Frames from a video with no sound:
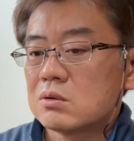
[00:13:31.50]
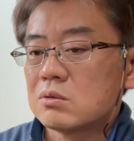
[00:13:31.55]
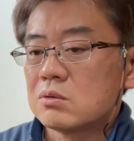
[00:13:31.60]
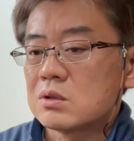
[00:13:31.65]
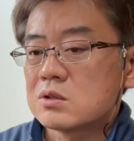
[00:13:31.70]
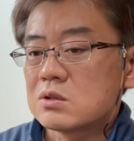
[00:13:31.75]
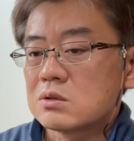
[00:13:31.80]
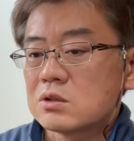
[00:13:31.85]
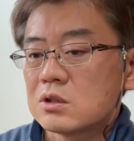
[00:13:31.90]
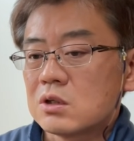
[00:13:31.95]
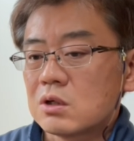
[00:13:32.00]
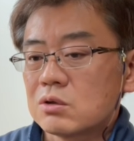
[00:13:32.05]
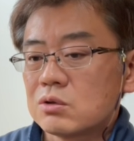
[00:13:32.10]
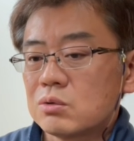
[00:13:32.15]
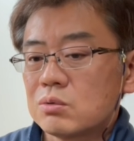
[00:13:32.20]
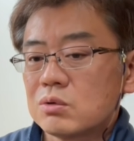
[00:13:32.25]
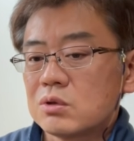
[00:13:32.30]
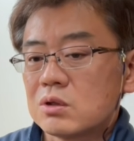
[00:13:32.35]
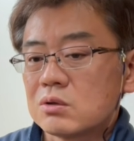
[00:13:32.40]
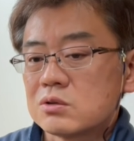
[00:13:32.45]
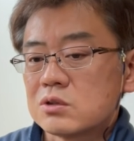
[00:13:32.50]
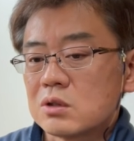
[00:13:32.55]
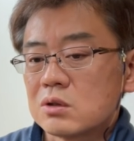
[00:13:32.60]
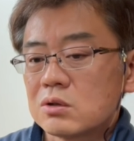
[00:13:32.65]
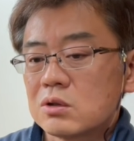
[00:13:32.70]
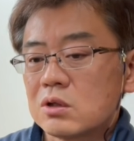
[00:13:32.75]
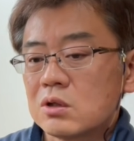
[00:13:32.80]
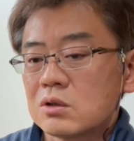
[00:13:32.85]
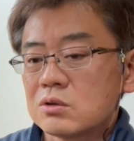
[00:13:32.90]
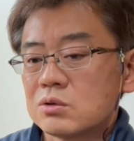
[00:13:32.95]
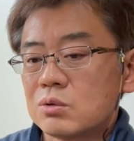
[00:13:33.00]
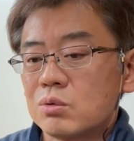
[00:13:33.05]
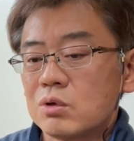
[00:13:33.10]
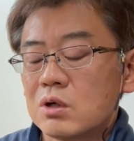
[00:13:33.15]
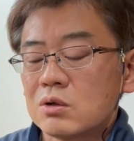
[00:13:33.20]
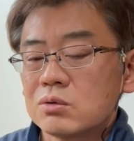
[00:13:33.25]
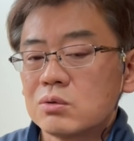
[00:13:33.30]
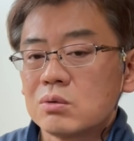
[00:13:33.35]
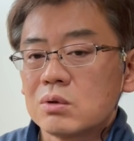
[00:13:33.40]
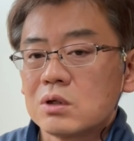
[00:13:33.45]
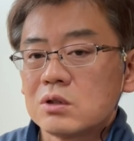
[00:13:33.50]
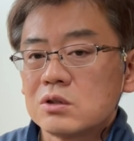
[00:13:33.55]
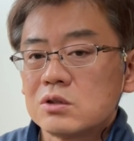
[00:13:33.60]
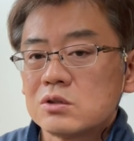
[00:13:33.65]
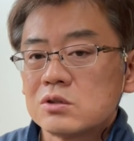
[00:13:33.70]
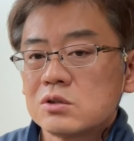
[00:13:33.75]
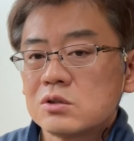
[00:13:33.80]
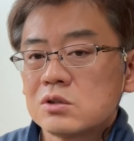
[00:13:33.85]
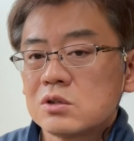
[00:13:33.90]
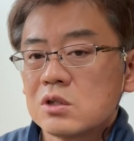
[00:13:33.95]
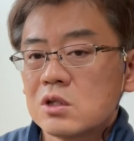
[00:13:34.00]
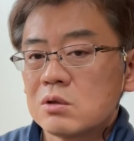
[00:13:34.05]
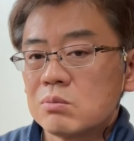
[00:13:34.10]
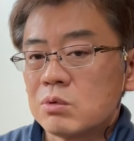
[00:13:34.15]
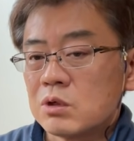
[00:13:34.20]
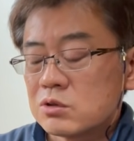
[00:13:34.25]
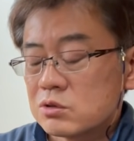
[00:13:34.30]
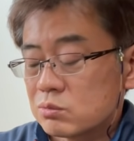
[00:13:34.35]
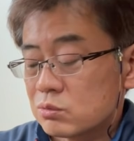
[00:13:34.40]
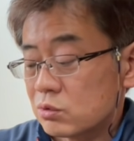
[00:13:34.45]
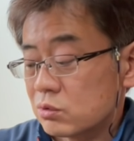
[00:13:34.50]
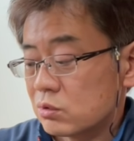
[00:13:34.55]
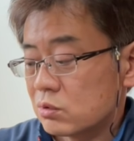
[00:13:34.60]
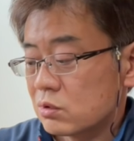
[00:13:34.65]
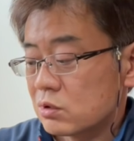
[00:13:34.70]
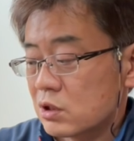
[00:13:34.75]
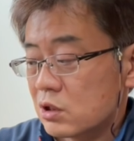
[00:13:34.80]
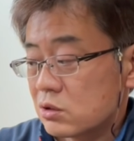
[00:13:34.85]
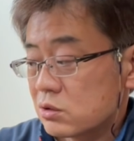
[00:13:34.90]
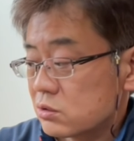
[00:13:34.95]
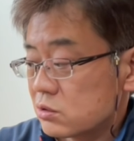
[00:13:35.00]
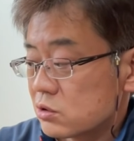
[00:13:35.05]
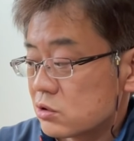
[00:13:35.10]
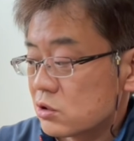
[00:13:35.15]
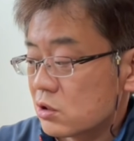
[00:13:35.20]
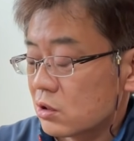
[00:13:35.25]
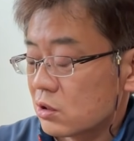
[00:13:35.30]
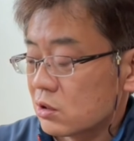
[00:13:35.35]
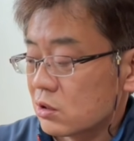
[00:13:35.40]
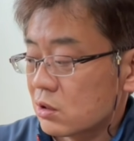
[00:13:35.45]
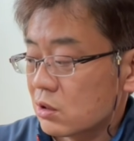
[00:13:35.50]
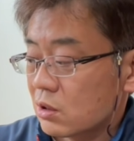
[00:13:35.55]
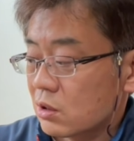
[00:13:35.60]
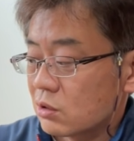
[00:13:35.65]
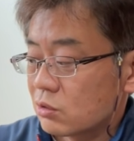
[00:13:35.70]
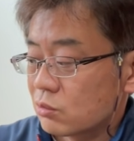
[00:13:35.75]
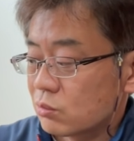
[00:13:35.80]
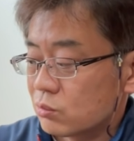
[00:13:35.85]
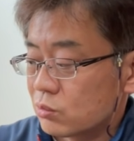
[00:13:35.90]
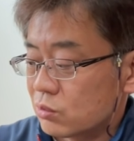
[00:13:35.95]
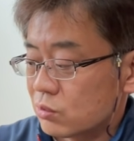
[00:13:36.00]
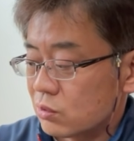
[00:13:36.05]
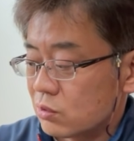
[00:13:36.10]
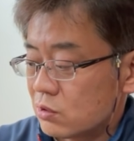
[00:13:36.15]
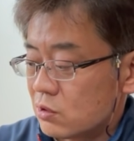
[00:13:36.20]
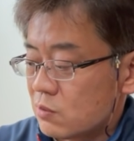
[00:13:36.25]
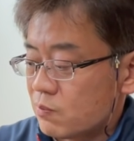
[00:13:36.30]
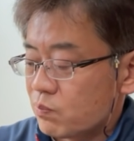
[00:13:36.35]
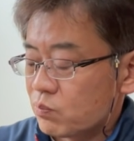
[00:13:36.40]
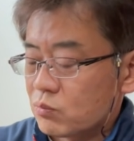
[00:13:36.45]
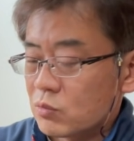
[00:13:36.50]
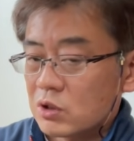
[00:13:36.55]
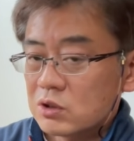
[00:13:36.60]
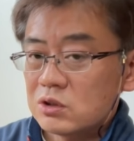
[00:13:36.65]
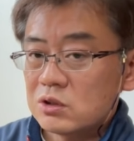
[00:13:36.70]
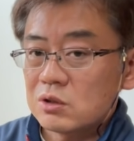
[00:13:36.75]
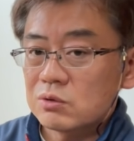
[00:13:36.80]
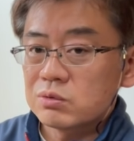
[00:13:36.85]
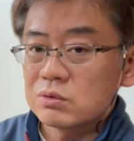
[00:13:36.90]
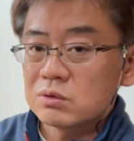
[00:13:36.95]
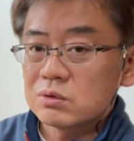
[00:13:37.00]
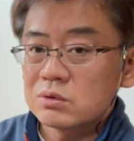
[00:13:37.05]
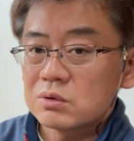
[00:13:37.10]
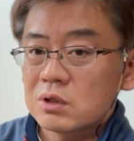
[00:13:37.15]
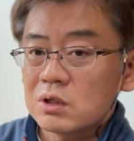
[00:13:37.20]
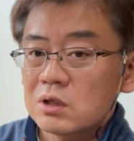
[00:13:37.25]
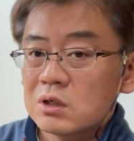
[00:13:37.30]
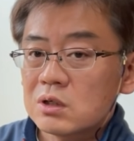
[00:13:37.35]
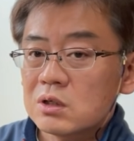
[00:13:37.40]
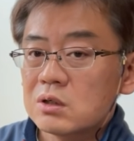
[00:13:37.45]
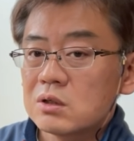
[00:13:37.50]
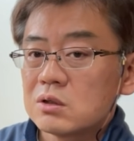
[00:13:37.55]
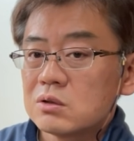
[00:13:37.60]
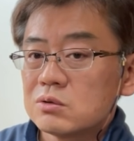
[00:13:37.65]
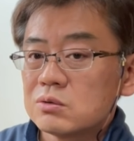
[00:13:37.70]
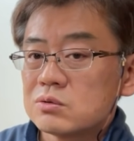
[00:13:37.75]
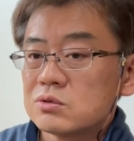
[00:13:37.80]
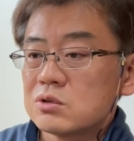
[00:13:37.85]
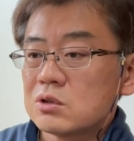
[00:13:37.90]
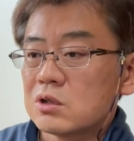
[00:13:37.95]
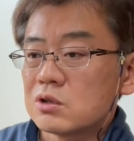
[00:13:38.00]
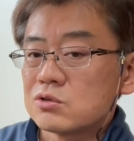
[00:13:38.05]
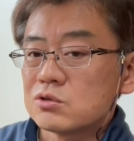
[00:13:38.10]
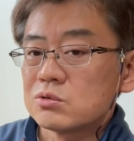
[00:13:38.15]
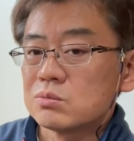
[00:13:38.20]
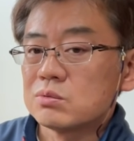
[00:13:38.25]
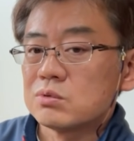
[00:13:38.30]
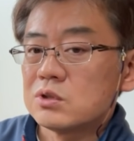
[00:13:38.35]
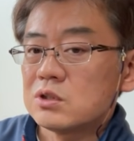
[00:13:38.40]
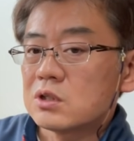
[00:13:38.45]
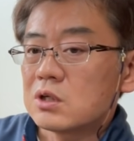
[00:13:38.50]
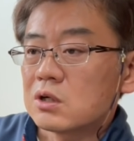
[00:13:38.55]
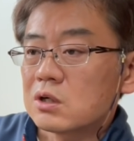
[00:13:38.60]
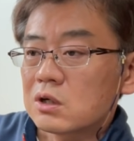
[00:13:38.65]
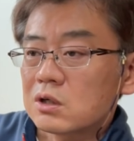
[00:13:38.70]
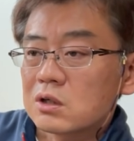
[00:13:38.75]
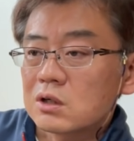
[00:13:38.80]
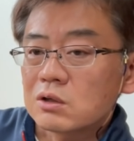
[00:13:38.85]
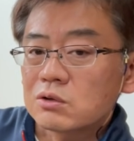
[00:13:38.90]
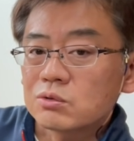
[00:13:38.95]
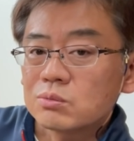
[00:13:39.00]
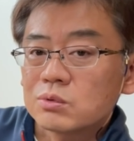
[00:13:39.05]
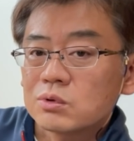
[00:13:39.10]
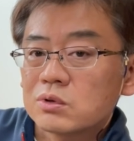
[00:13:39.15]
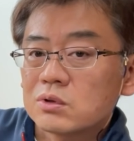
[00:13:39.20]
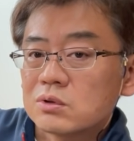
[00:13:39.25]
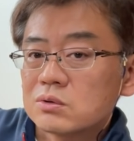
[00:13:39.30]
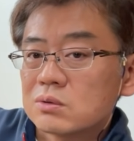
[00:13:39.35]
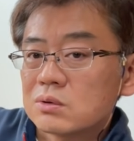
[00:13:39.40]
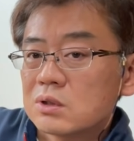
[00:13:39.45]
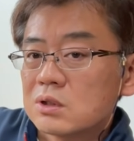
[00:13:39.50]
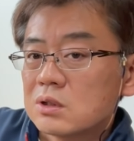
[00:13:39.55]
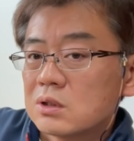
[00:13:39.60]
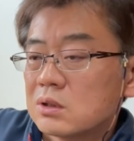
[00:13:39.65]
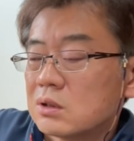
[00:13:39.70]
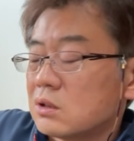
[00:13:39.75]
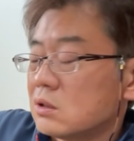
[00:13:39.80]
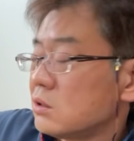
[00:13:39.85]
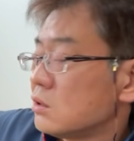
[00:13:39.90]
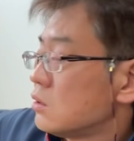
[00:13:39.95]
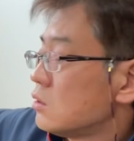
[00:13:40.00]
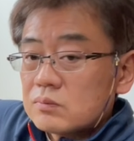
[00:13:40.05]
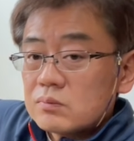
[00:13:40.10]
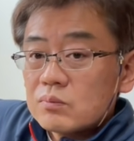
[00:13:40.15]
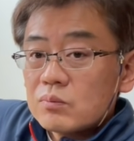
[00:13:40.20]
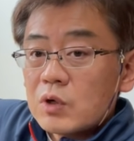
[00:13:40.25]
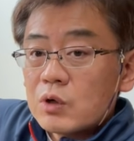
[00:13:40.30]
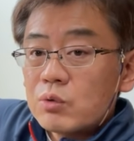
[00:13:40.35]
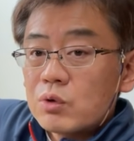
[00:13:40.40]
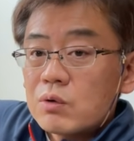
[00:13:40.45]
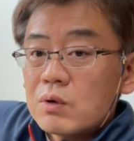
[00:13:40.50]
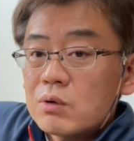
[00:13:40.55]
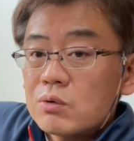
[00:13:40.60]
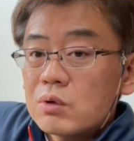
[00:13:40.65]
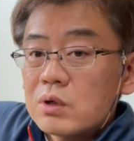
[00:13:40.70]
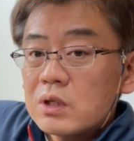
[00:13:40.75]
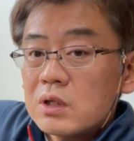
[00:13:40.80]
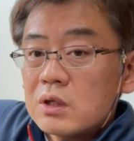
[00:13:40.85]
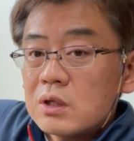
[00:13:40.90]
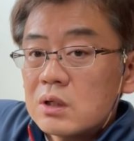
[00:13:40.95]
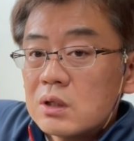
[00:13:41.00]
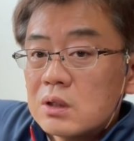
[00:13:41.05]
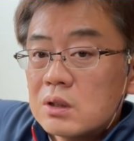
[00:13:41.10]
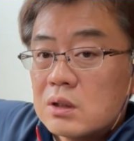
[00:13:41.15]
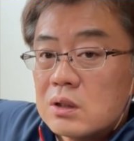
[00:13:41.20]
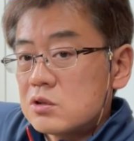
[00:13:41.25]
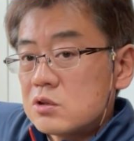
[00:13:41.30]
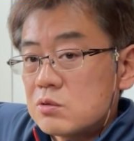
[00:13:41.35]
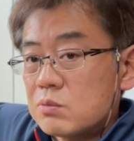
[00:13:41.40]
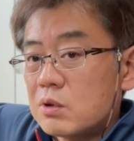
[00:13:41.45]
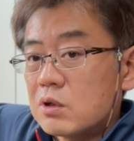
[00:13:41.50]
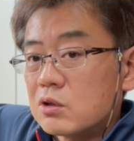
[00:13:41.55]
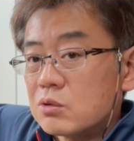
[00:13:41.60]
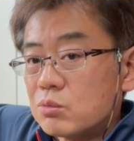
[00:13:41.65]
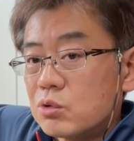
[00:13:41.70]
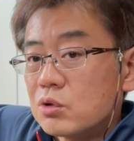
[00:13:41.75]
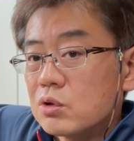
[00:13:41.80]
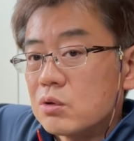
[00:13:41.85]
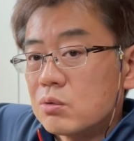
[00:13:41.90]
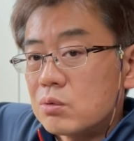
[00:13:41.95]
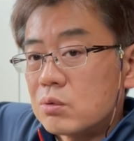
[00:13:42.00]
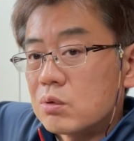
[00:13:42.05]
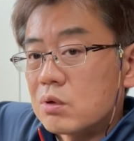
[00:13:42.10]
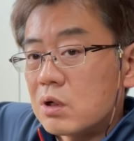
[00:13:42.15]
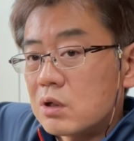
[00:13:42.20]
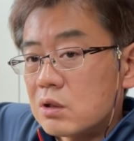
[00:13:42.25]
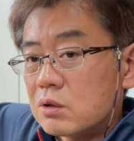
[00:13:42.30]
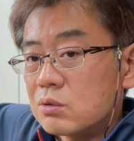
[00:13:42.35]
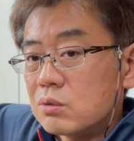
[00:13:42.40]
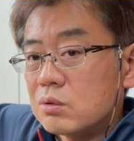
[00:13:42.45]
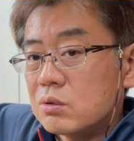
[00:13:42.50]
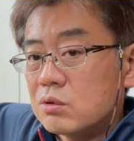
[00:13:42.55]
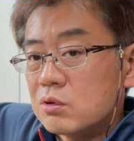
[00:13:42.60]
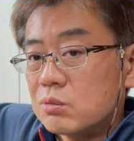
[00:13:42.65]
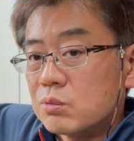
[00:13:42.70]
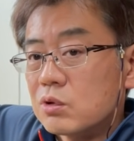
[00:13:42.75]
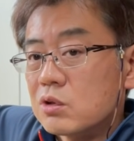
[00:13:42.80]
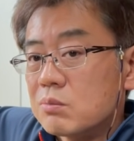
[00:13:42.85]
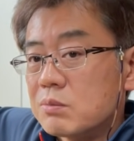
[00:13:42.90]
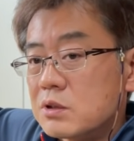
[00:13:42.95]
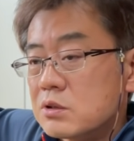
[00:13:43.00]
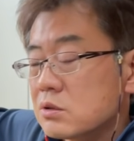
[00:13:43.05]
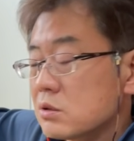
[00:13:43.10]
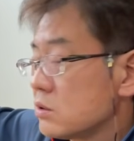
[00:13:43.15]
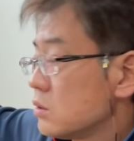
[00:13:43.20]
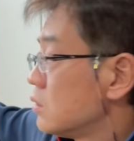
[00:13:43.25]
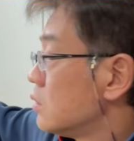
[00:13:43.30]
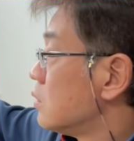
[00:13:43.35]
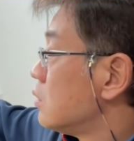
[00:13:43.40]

わざわざ100400じゃなくて100500とかにして別物のレンズにしてきたのも、まあ、EF が映りが十分いいからかなと思ってるので、まあ、これはこれでしばらく持っておこうかなと思ってます。